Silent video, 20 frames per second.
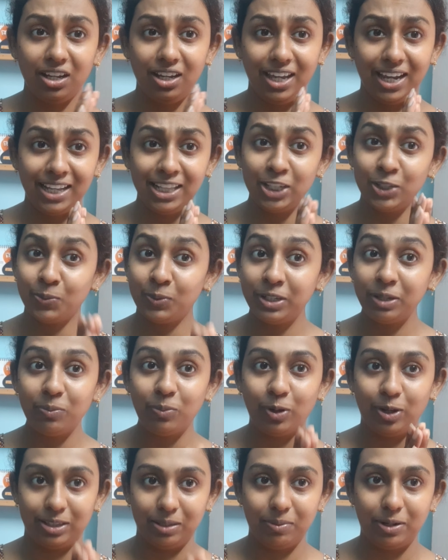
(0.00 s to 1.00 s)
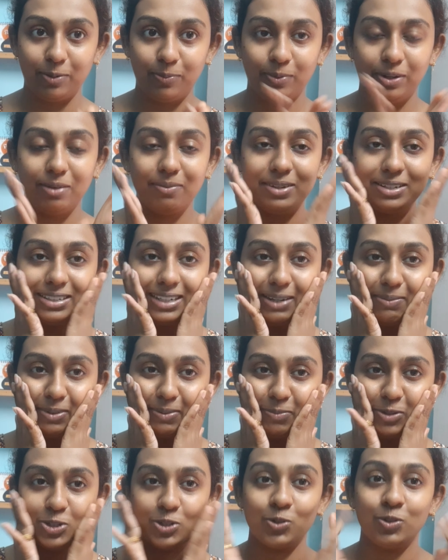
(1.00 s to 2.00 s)
এখানে তোমাদের বোঝাতে পারবো না বাট আমার
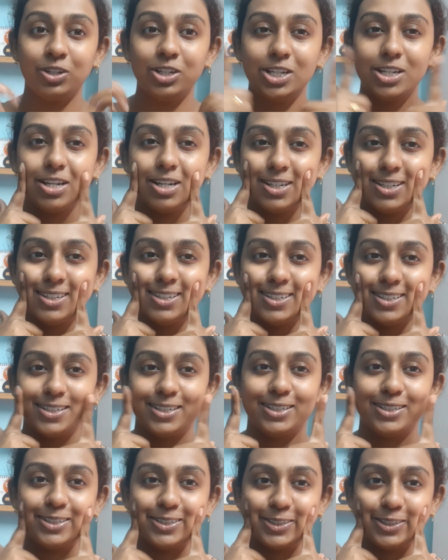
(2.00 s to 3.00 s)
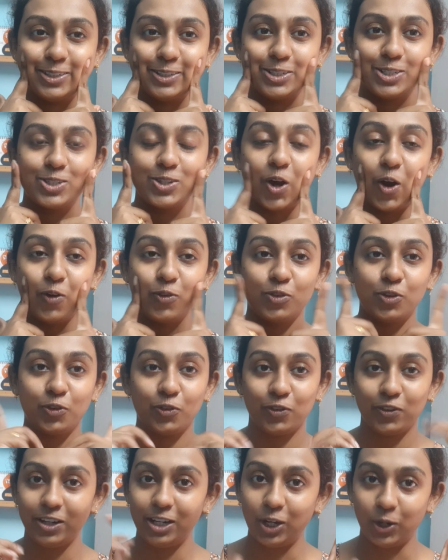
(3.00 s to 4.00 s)
ভীষণই সফট
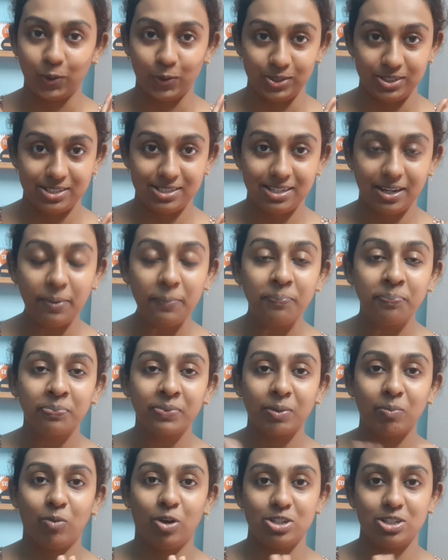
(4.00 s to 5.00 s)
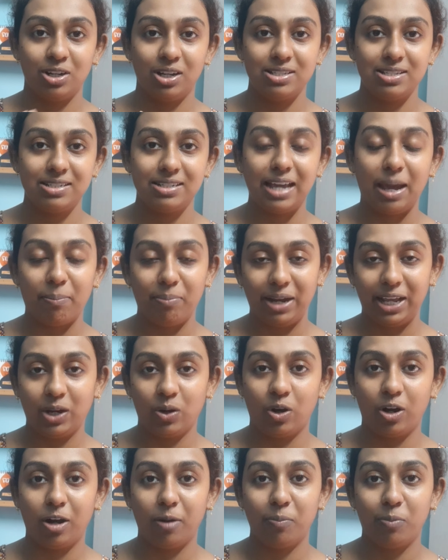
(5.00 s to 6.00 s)
ফিল হচ্ছে ময়শ্চারাইজারটা অ্যাপ্লাই
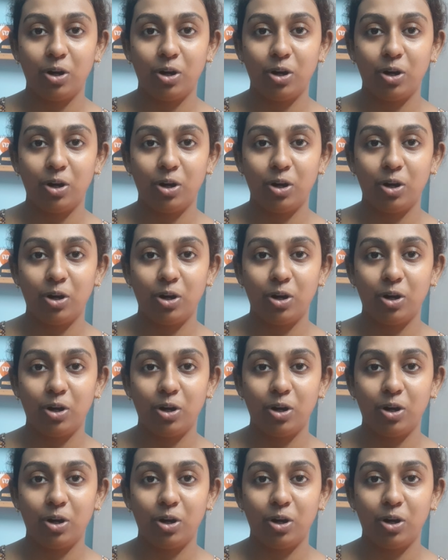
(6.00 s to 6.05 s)
করার